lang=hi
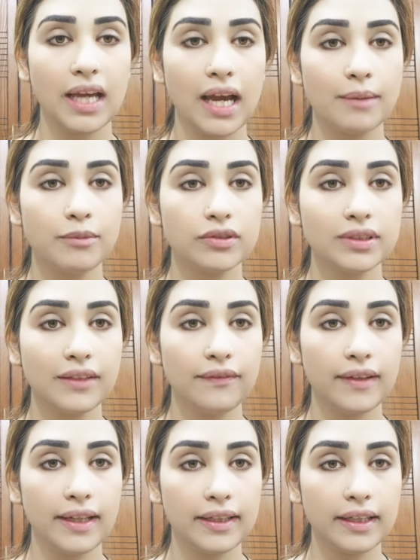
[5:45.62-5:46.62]
आईब्रोज की
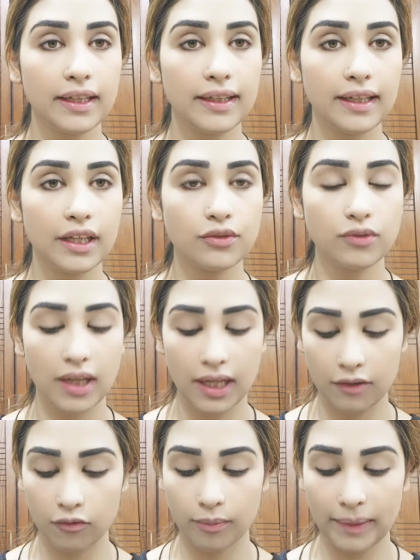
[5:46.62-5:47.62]
फिलिंग के लिए जो
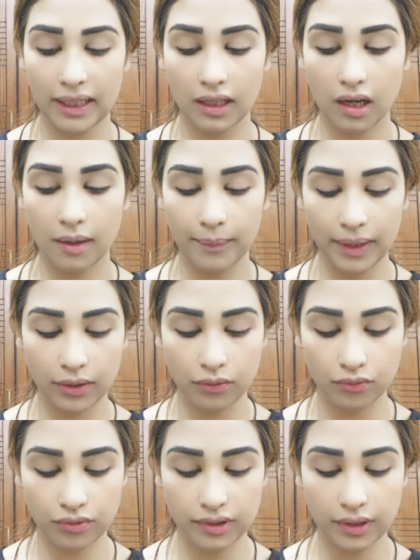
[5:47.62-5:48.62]
है वो मैं यहाँ पे
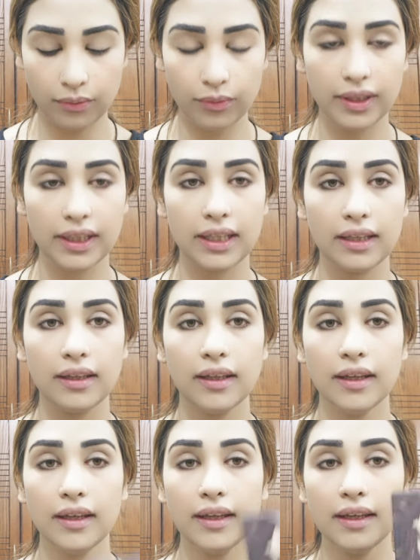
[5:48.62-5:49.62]
यूज़ करूँगी
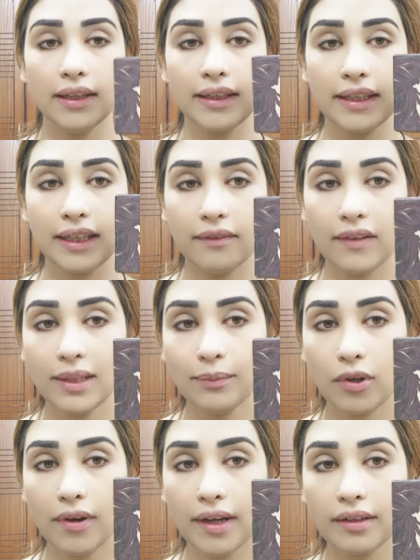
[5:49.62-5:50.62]
ये वाली
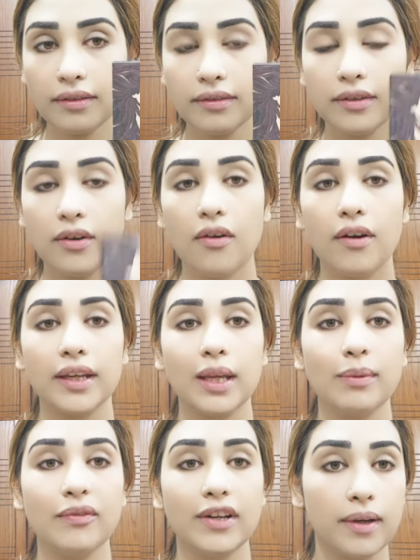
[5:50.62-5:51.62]
प्रोडक्ट और ये
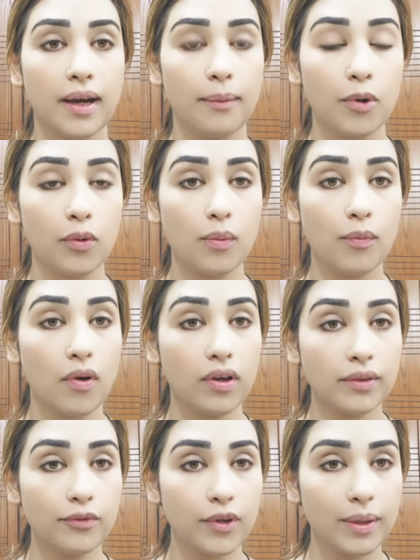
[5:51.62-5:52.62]
भी फ्रेंड आप लोगों को
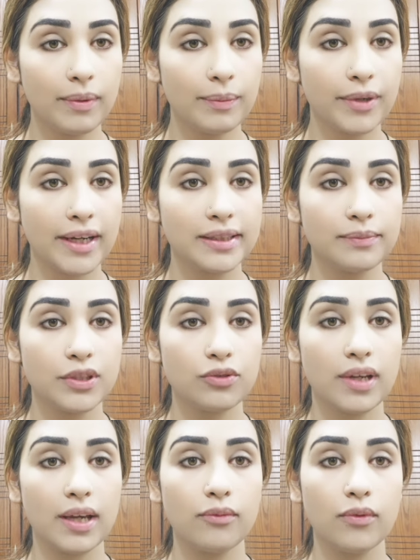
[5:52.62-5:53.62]
बहुत अफोर्डेबल प्राइस में
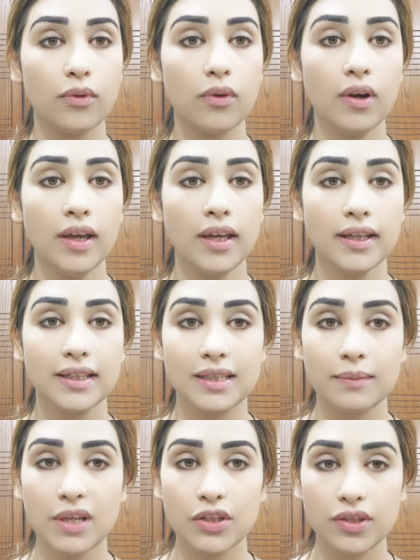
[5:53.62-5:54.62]
जो है वो
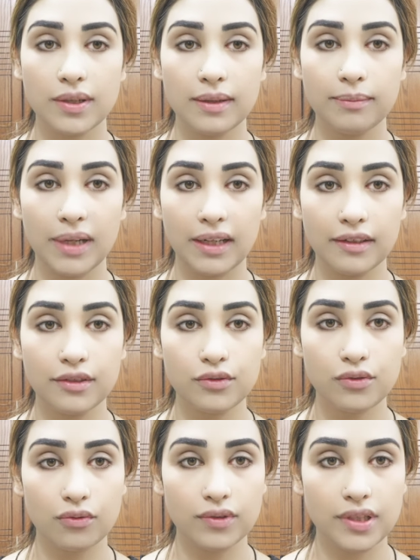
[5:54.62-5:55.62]
किसी भी अच्छे ब्रांडेड
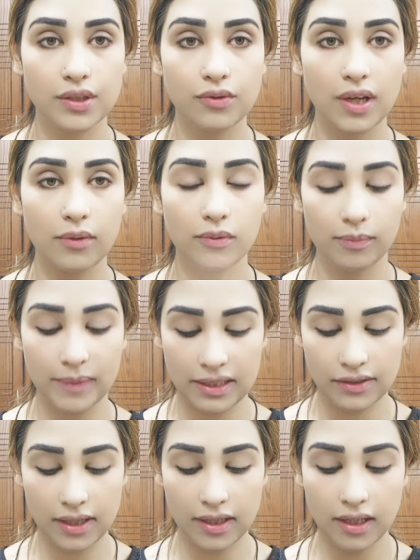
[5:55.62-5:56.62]
स्टोर से जो है वो मिल
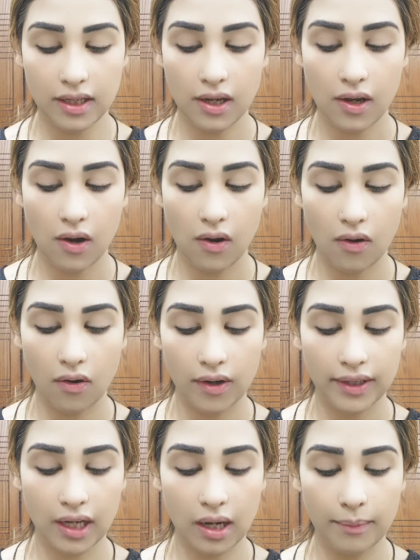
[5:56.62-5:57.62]
जाएगी और
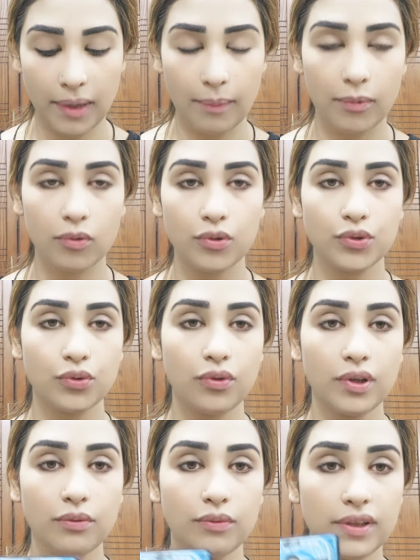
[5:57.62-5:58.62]
यहाँ मैं आप लोग को शो
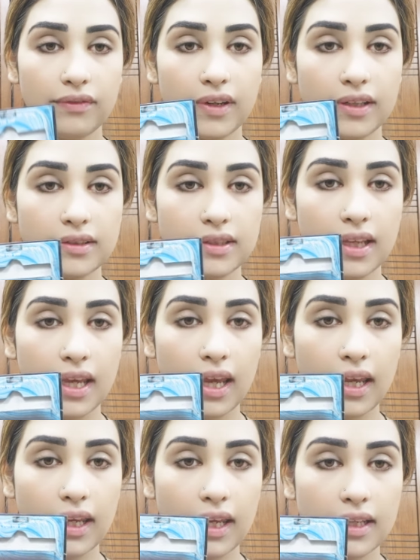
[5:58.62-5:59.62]
करूंगी फ्रेंड्स कि
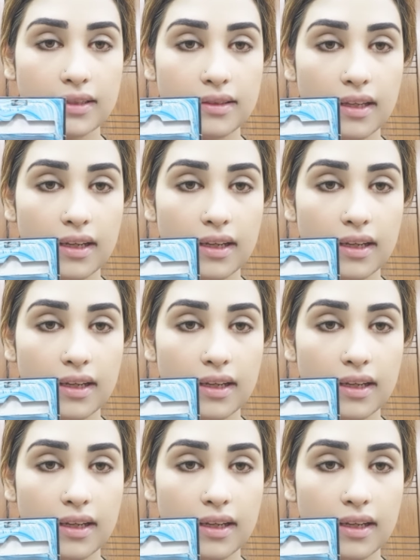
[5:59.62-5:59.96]
ये इस